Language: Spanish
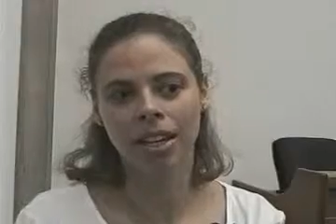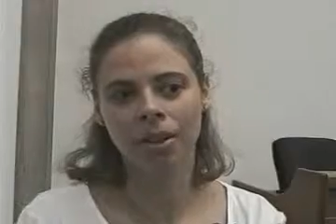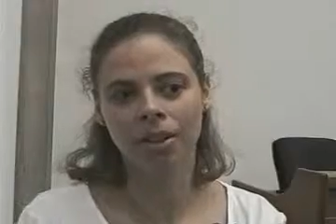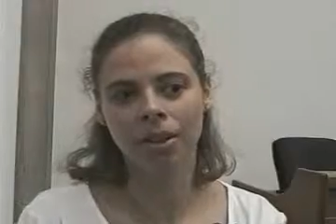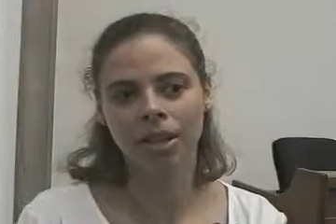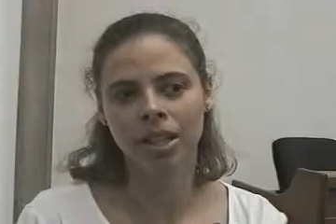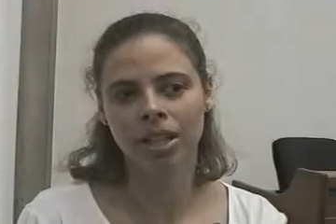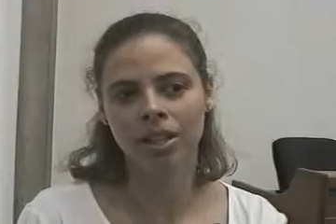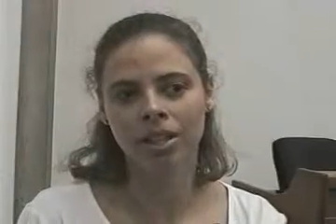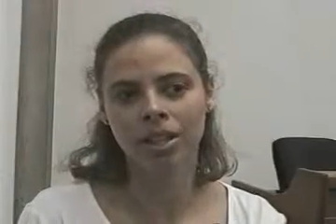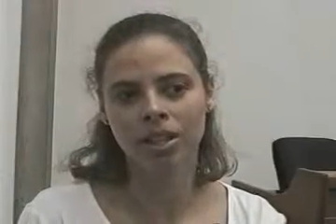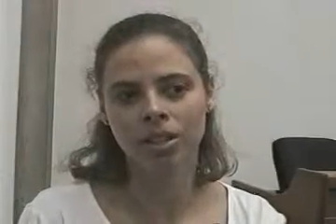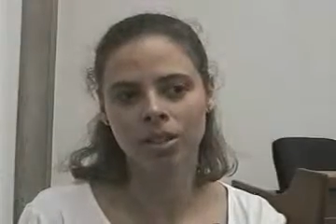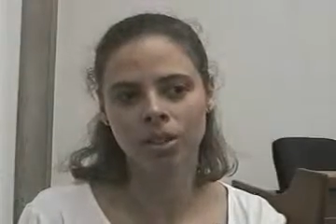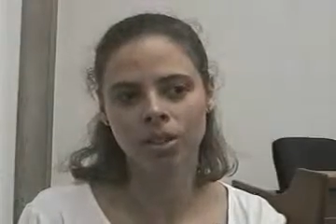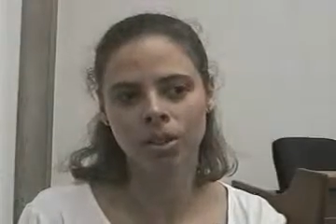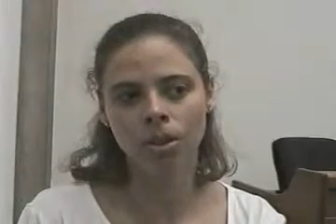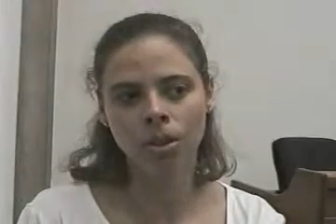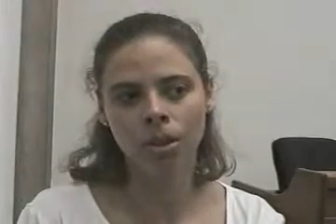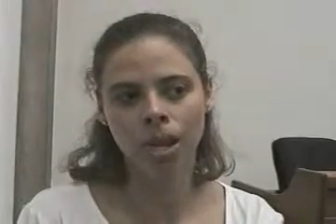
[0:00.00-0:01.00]
no es
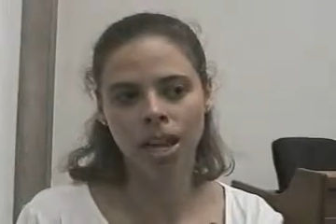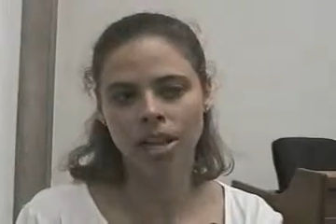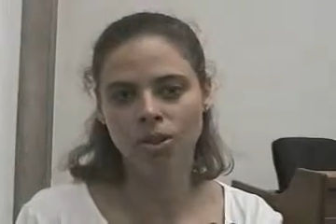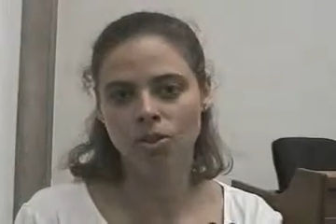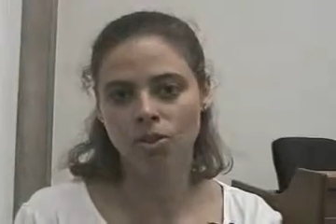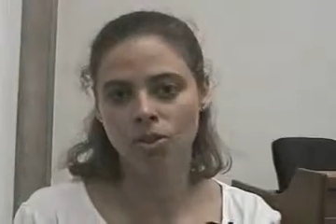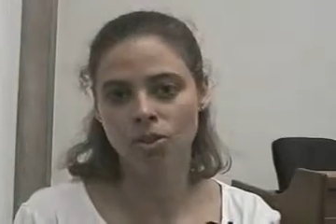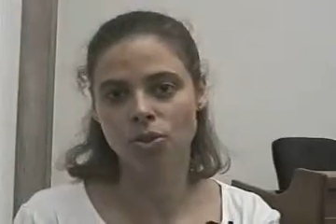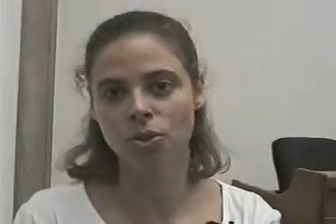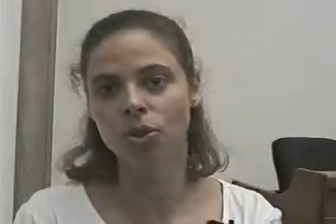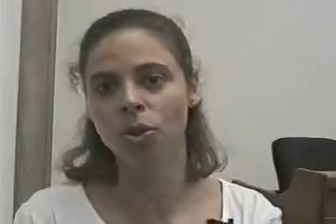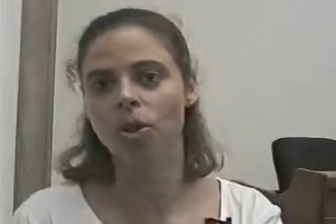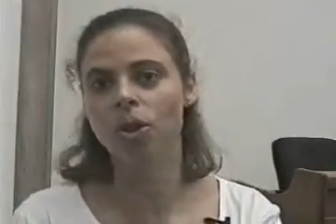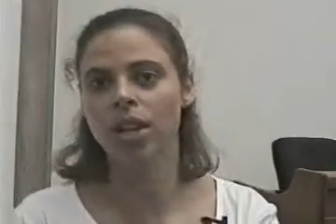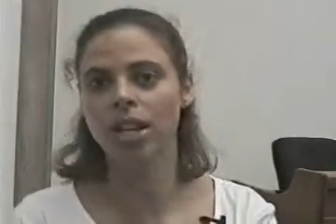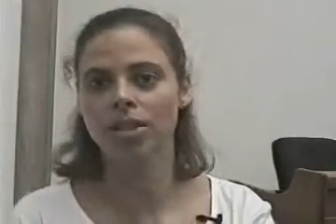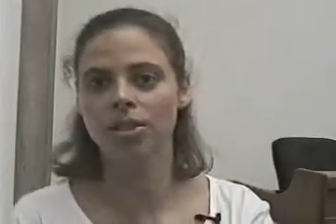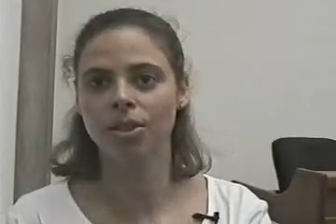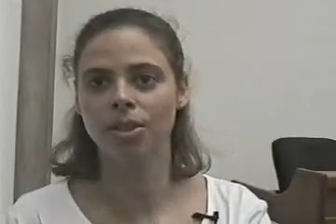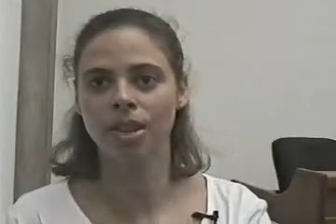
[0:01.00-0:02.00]
tanto las ocho
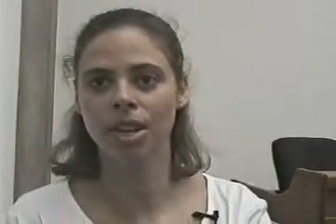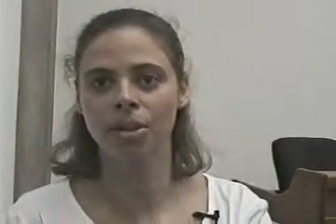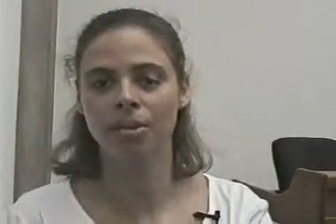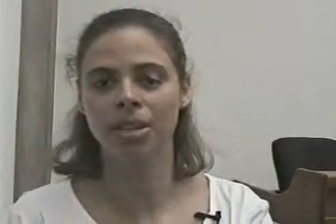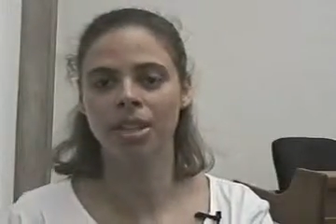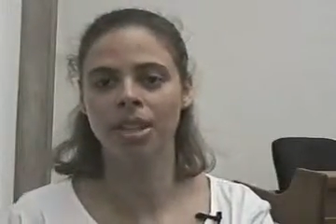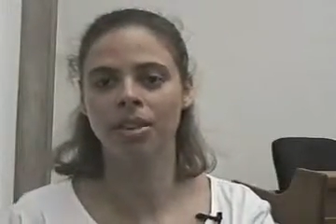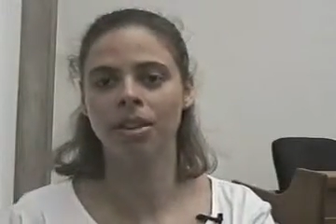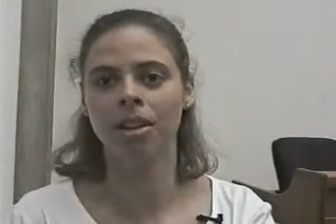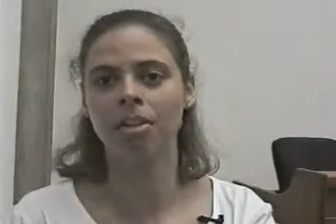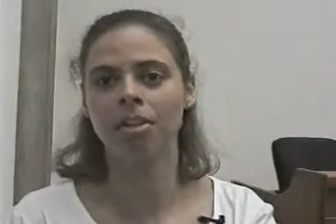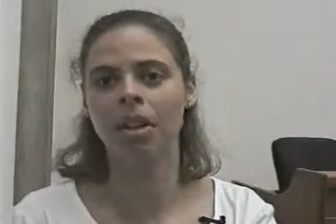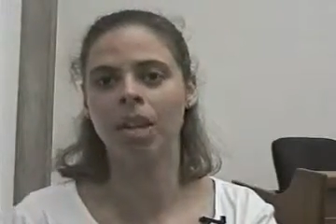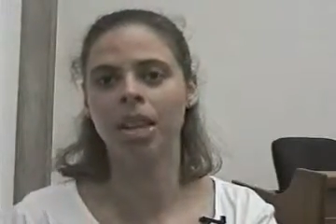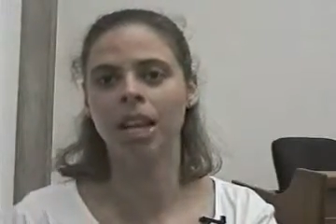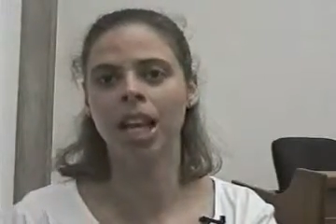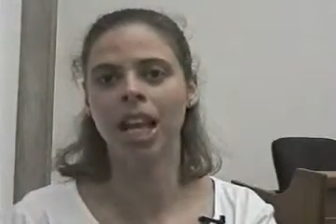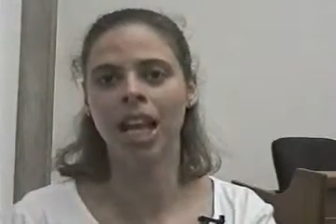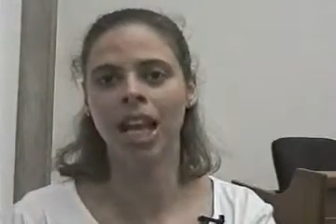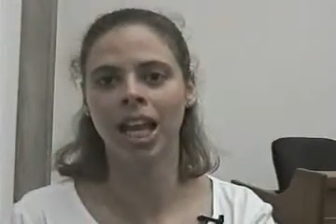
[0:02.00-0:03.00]
horas, sino que
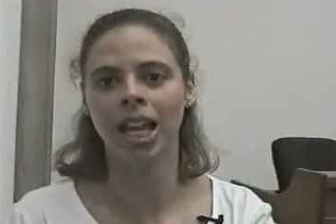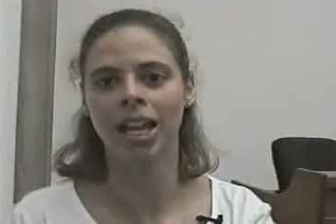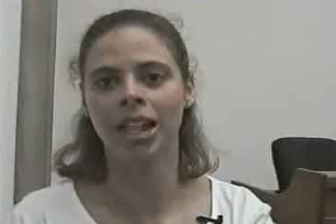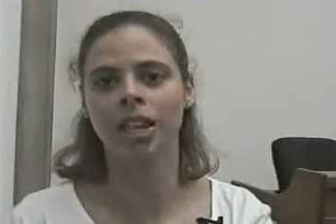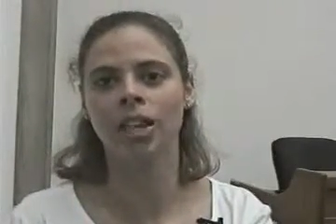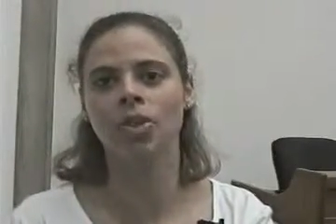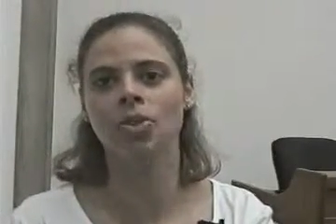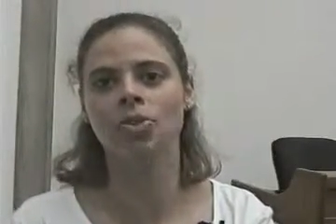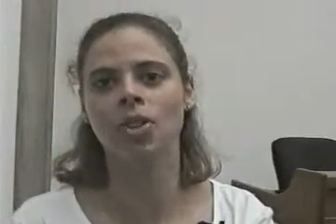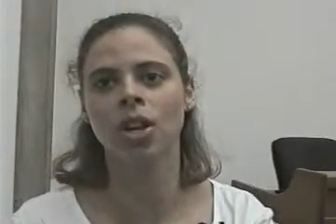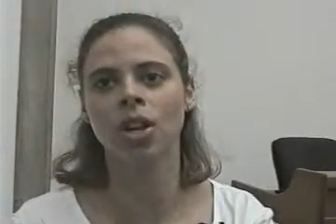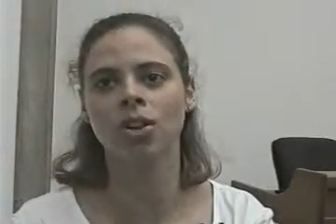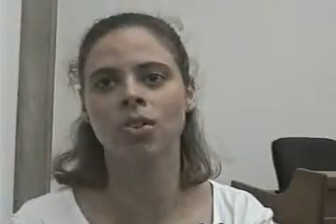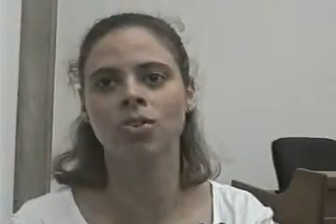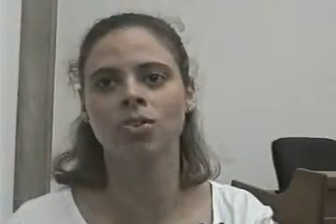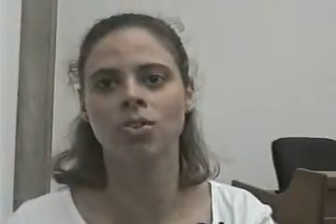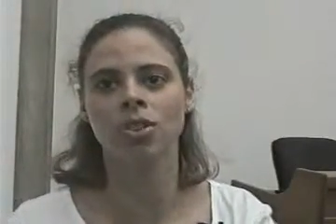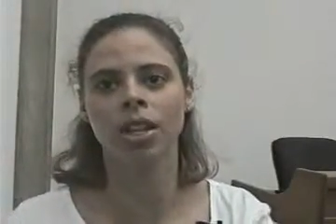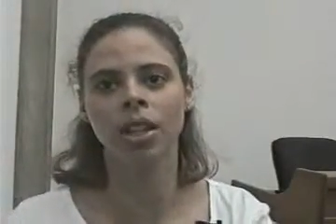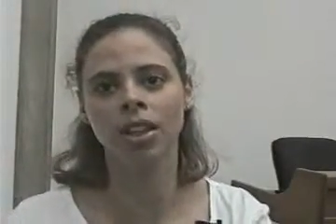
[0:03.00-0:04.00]
lamentablemente la gente no se
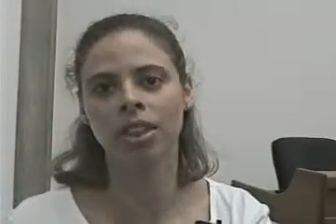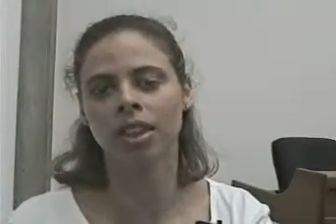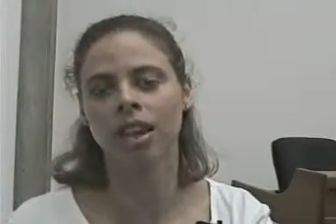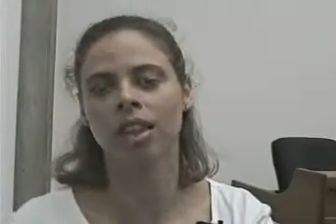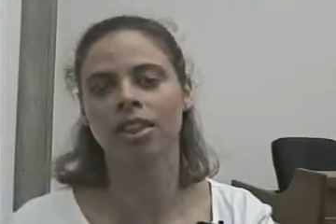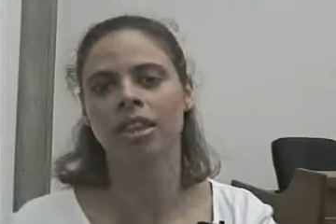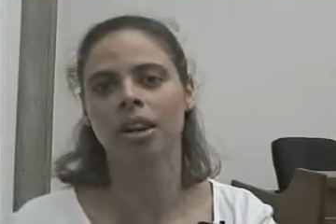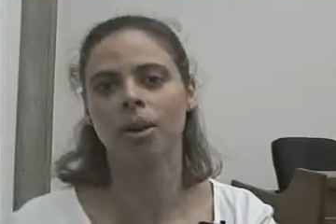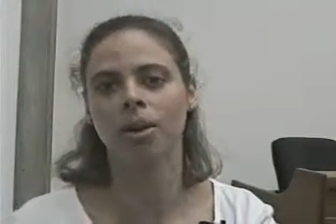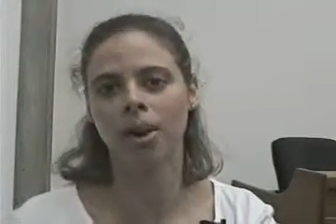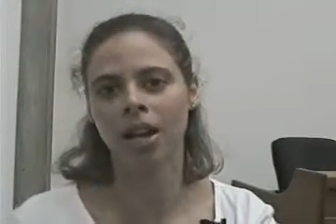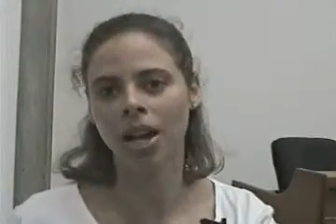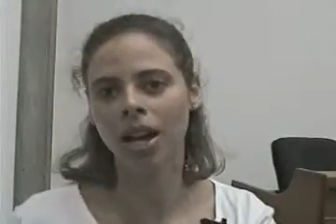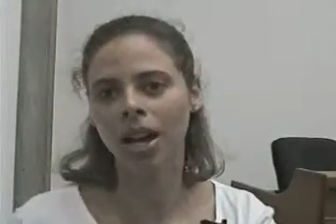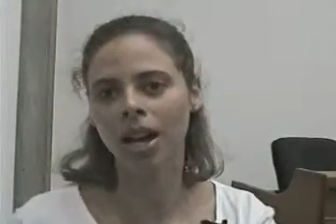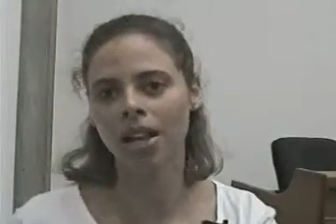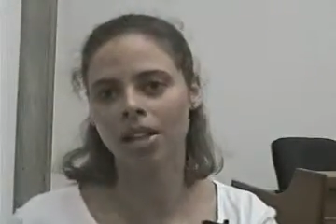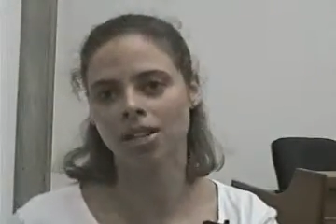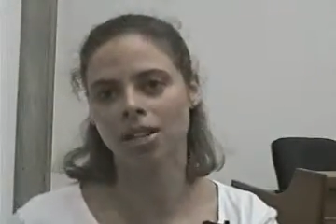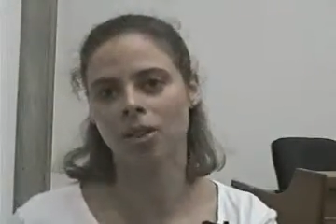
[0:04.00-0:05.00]
concentra a
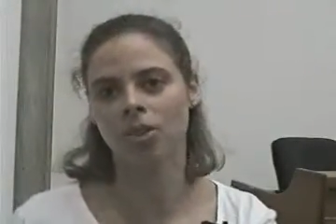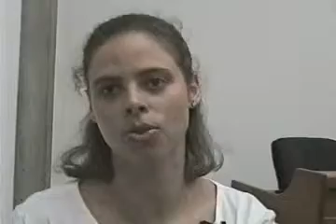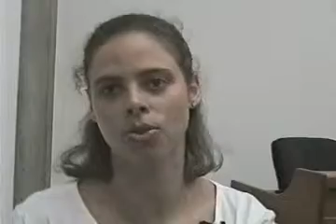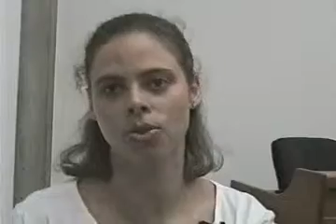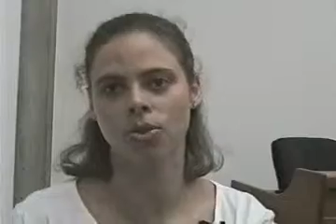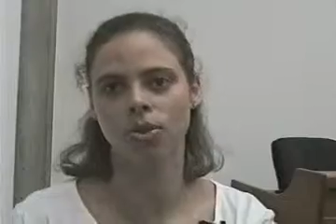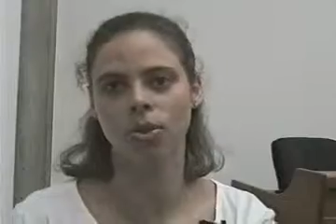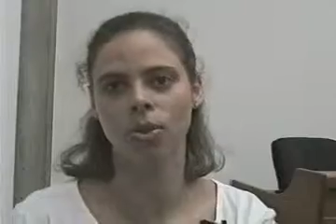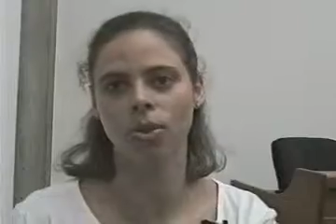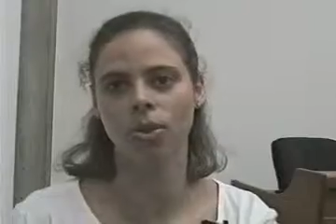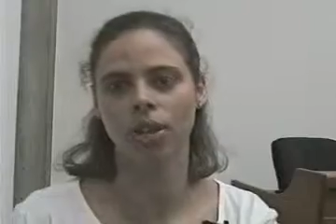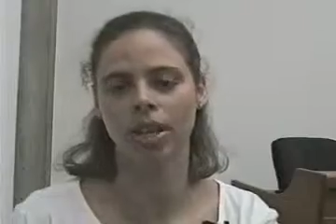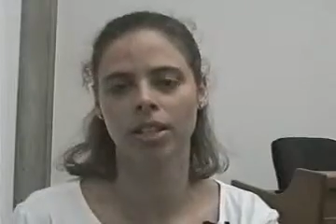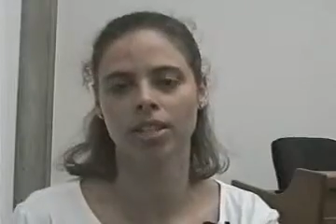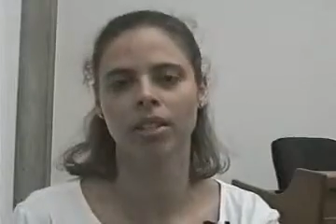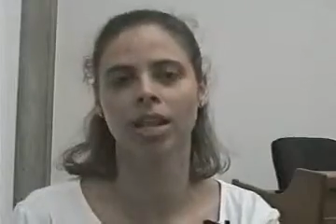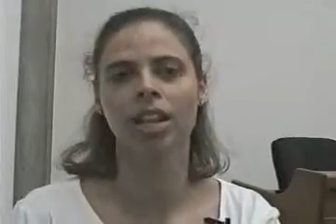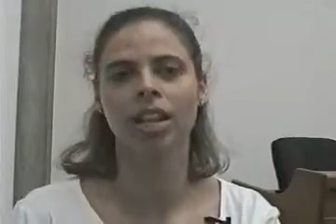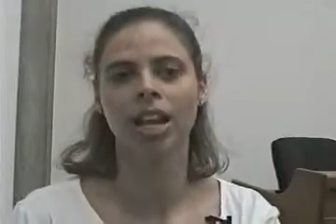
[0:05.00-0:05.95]
trabajar esas ocho horas.